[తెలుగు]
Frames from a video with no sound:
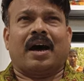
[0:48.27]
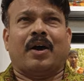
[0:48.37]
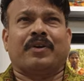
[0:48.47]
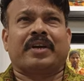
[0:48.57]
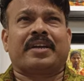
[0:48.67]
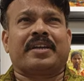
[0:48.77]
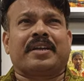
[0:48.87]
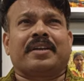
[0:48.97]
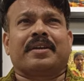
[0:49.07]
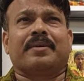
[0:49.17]
ఆవిడకి
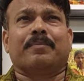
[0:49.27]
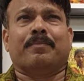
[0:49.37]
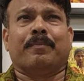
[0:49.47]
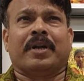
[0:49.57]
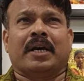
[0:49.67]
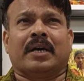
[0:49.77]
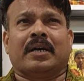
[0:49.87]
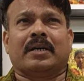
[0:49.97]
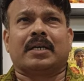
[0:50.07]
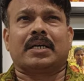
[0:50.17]
మన
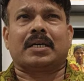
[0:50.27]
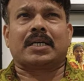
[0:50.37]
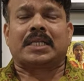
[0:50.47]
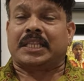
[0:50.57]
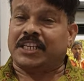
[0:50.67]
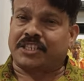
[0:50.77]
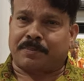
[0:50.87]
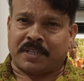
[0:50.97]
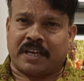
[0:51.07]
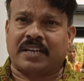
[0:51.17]
దేశ
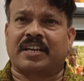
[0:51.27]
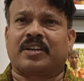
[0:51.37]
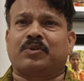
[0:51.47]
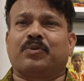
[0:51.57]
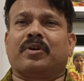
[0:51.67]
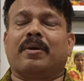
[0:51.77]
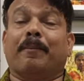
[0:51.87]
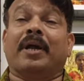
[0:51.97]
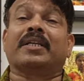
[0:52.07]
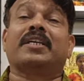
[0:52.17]
ప్రధాని గారు
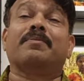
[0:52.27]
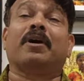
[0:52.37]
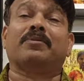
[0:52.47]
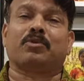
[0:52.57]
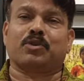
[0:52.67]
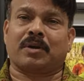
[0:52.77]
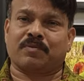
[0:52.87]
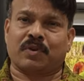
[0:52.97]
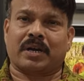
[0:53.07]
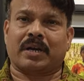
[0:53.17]
మన్ కీ బాత్ ప్రోగ్రాం
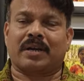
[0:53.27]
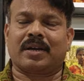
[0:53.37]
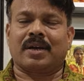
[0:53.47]
ద్వారా